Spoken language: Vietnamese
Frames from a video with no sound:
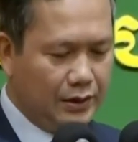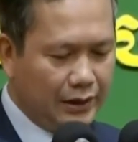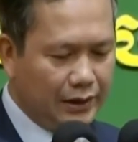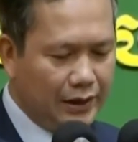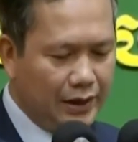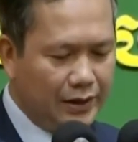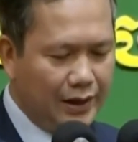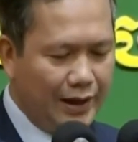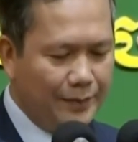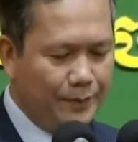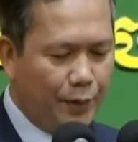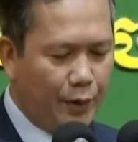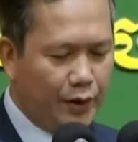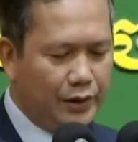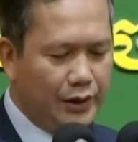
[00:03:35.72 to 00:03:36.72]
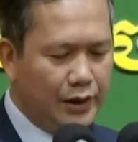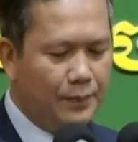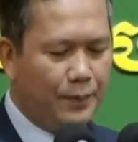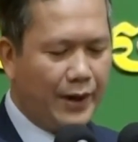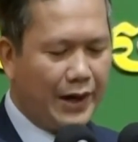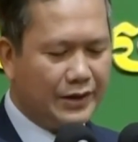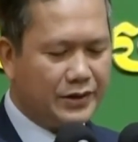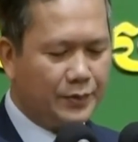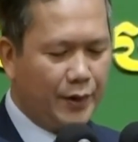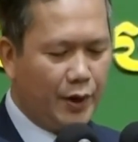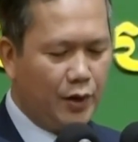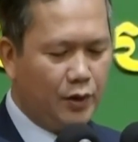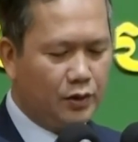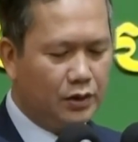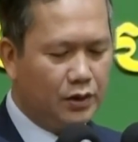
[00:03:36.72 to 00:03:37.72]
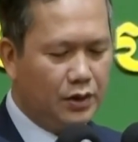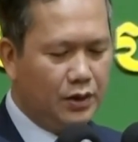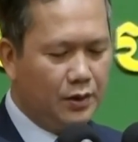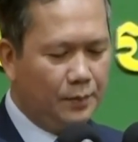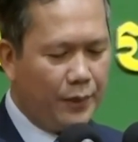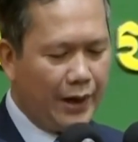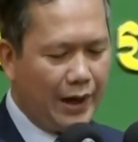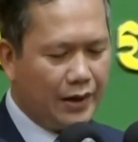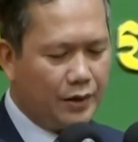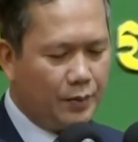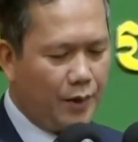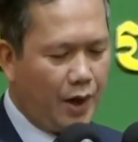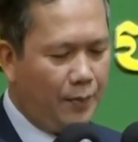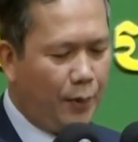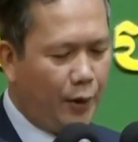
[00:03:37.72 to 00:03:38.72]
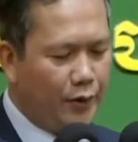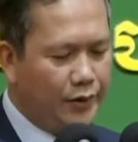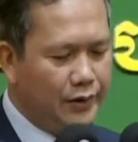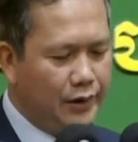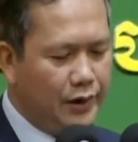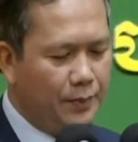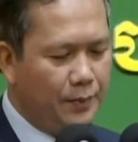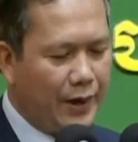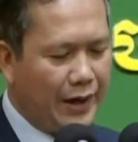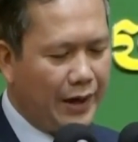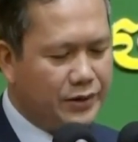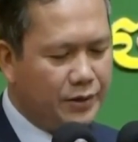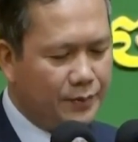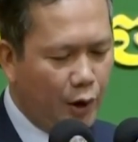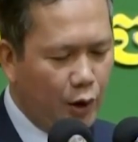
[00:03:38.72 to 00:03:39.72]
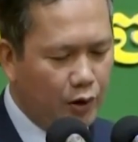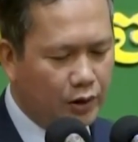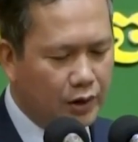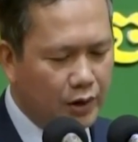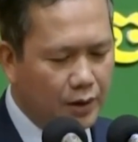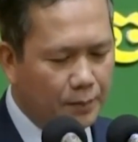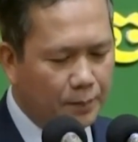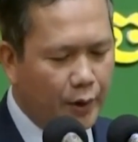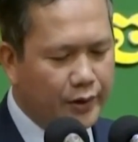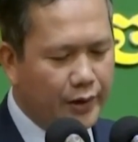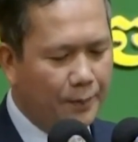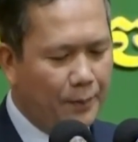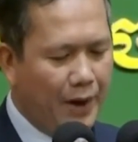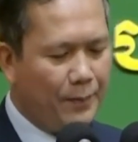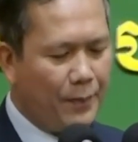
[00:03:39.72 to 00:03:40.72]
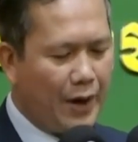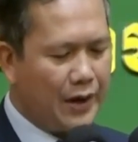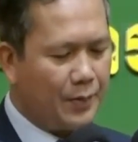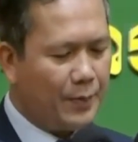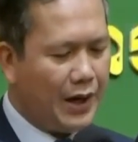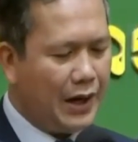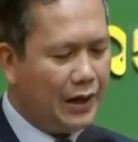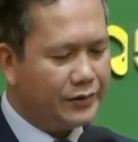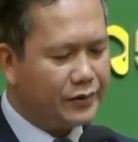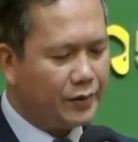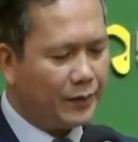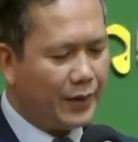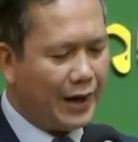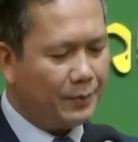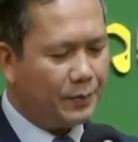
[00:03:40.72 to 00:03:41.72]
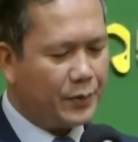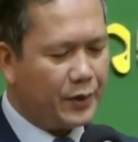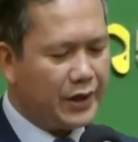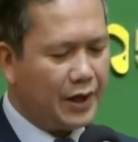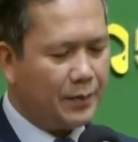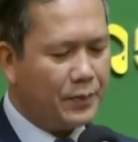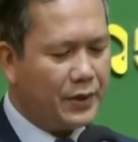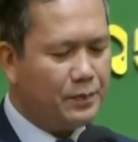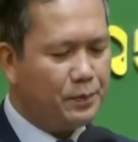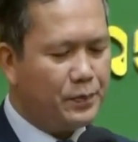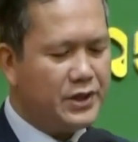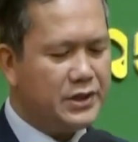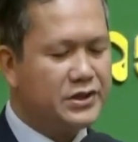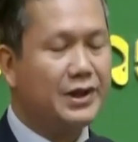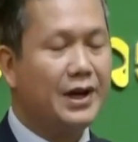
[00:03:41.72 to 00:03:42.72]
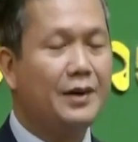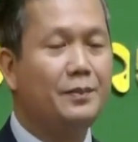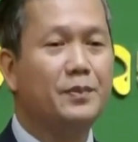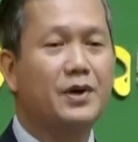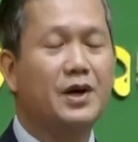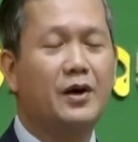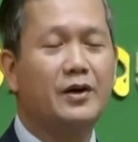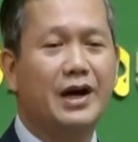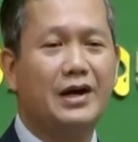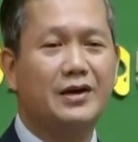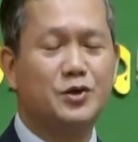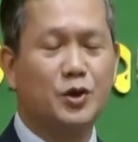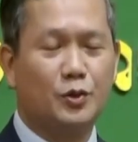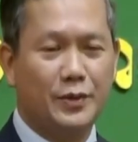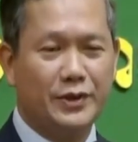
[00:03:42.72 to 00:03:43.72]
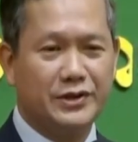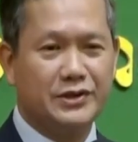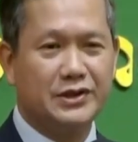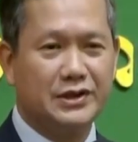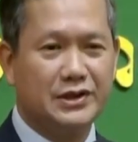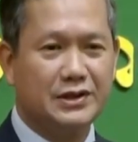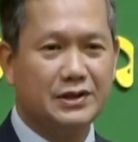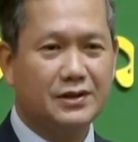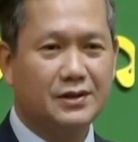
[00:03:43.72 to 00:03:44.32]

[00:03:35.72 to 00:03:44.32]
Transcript: nâng lược lên pôn lơ prạ chấm nô prạ rồng đó pôn lơ prạ chấm nô pôn là pạ pạ mà sầm rạp rẻ pê pi năm còi ca cho bệnh chỉ